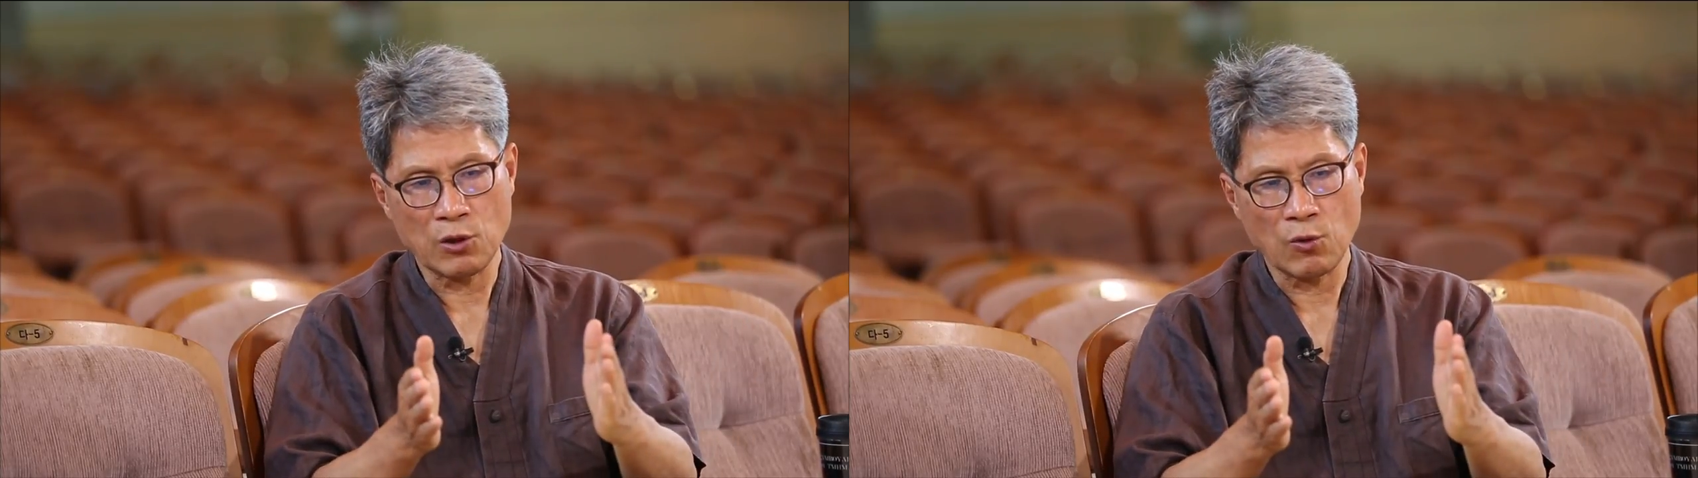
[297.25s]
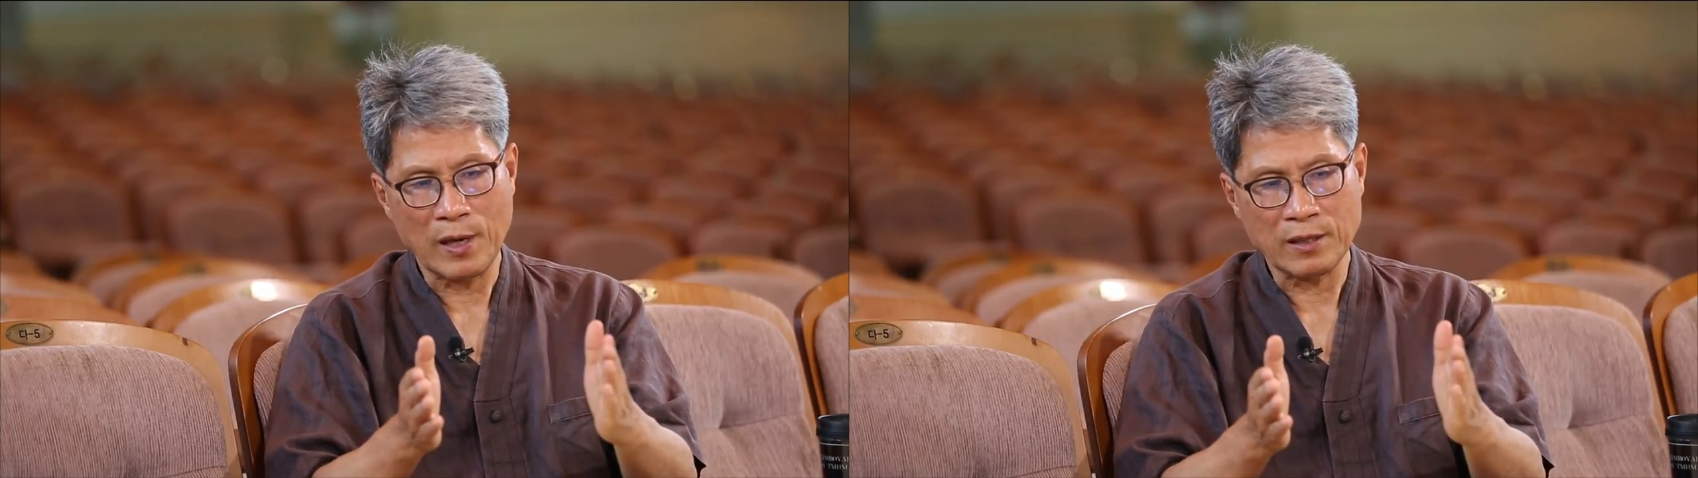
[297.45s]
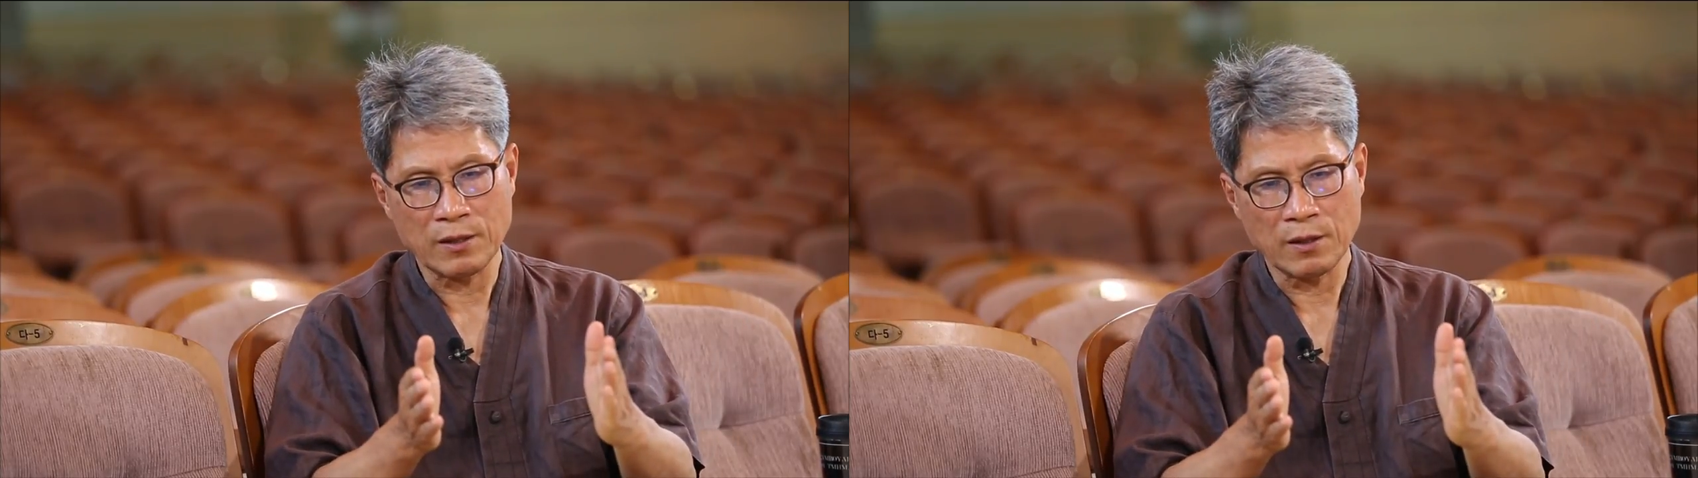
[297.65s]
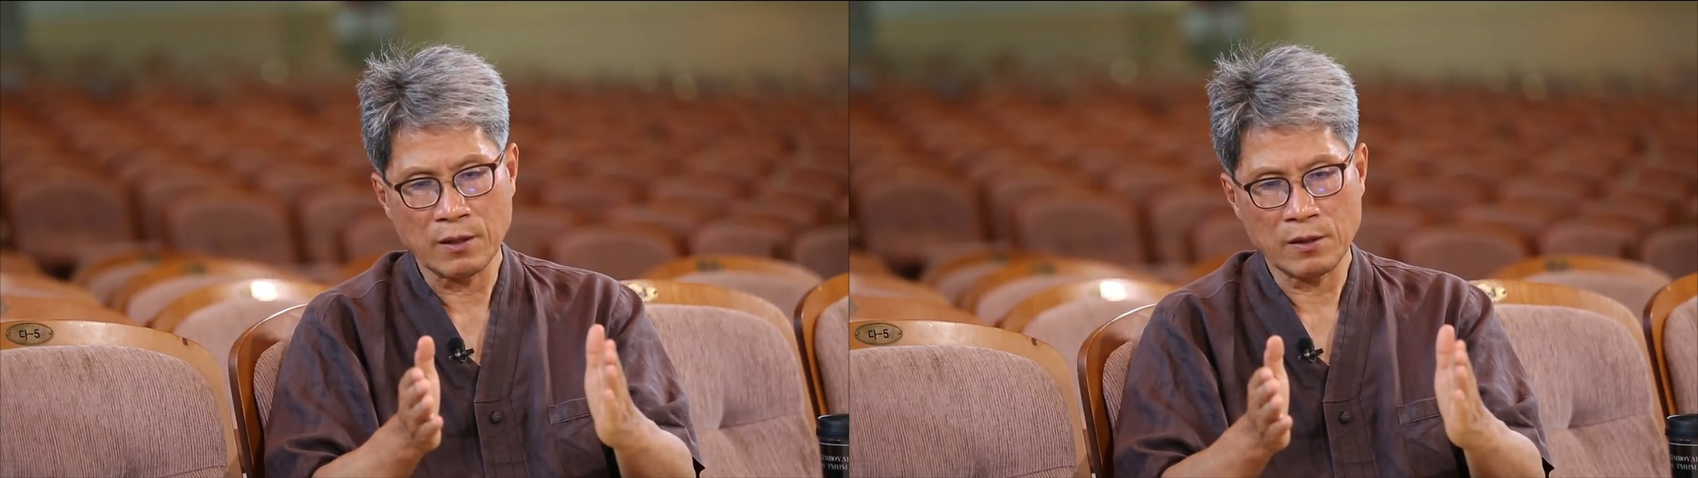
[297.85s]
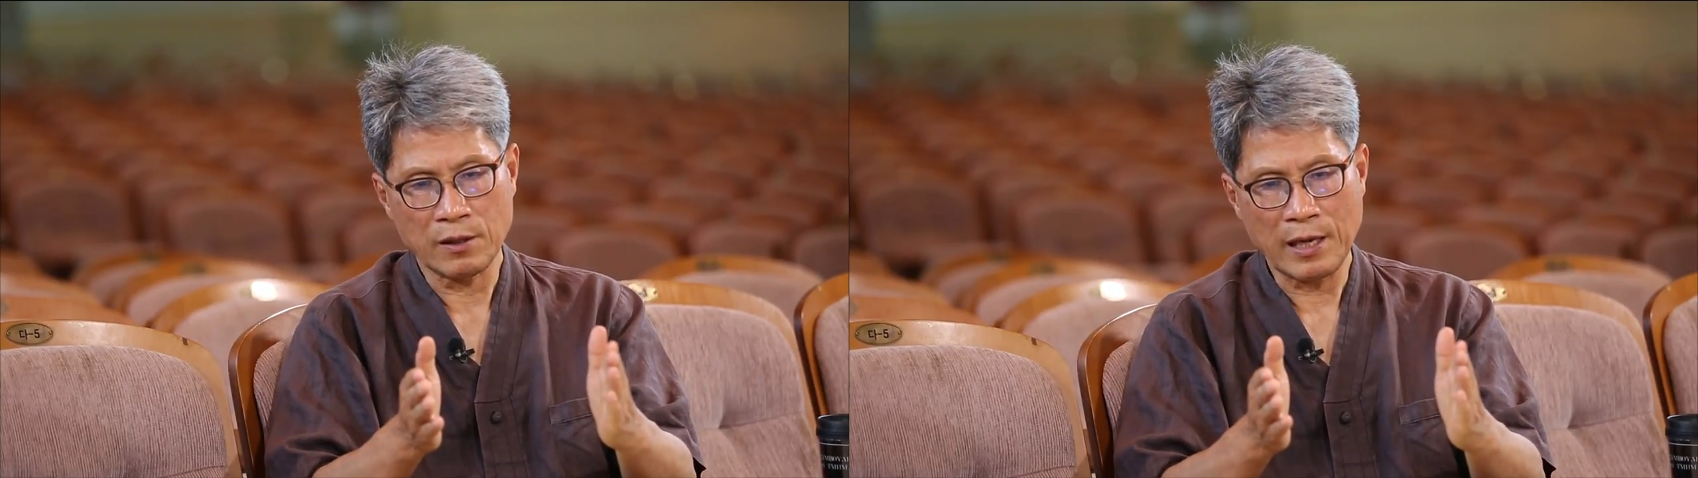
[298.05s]

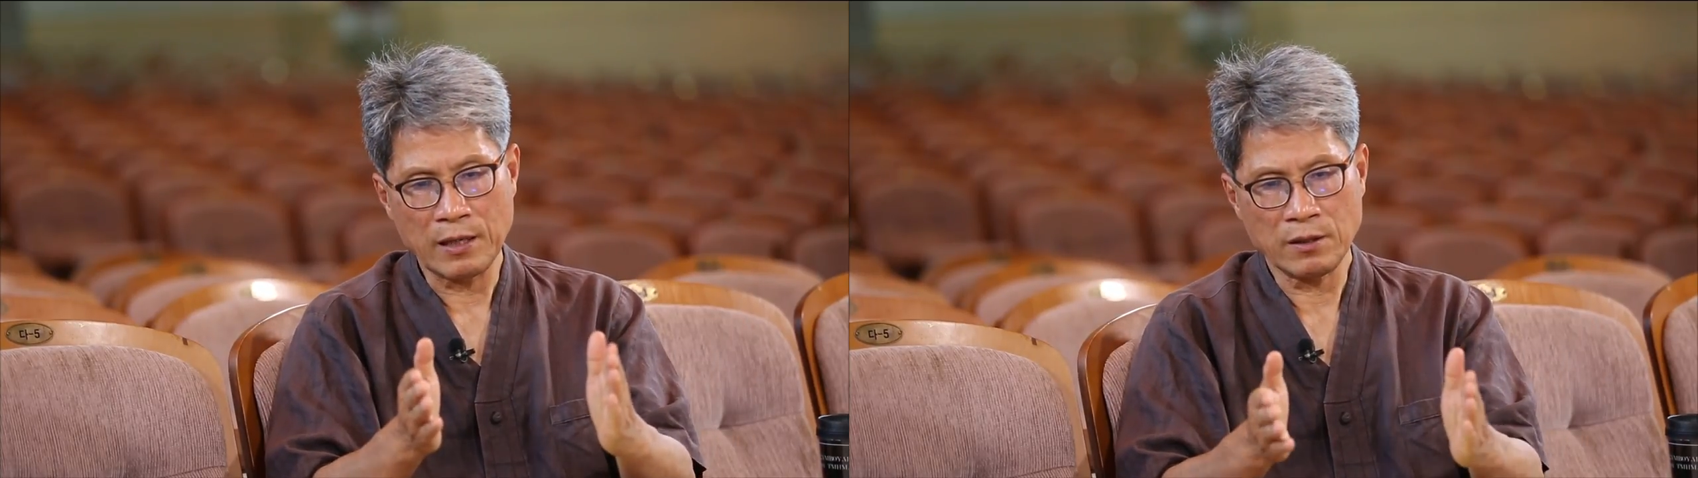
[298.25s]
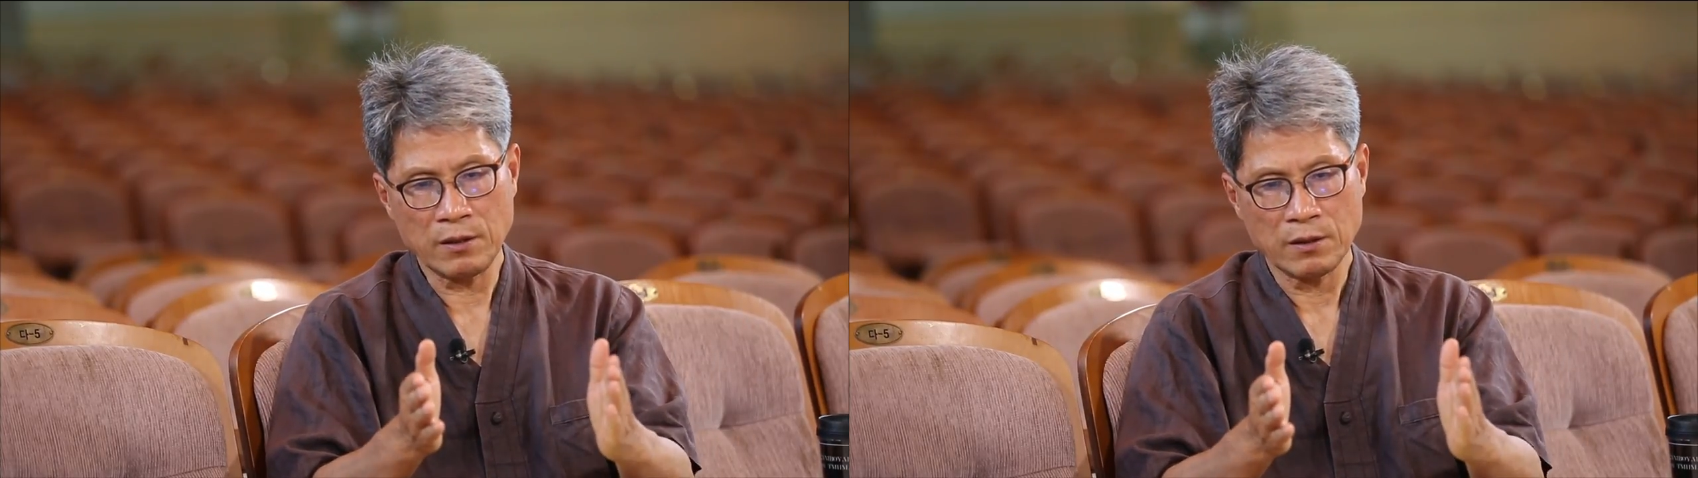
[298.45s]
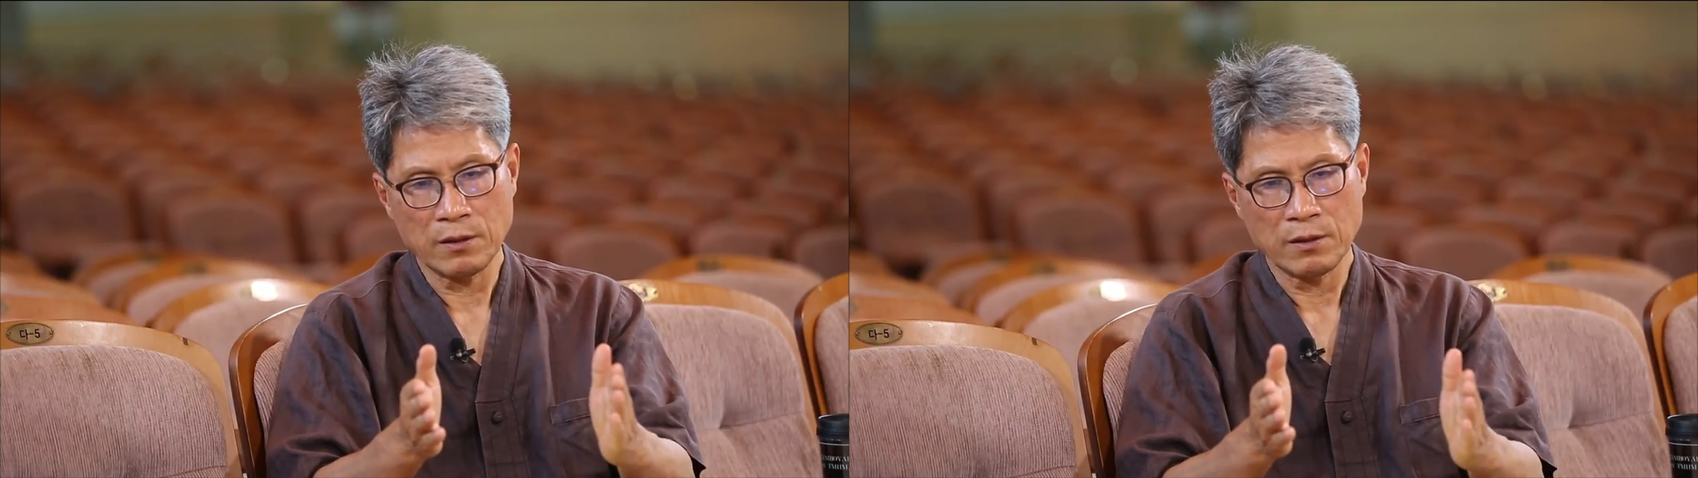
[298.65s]
들어왔을 때는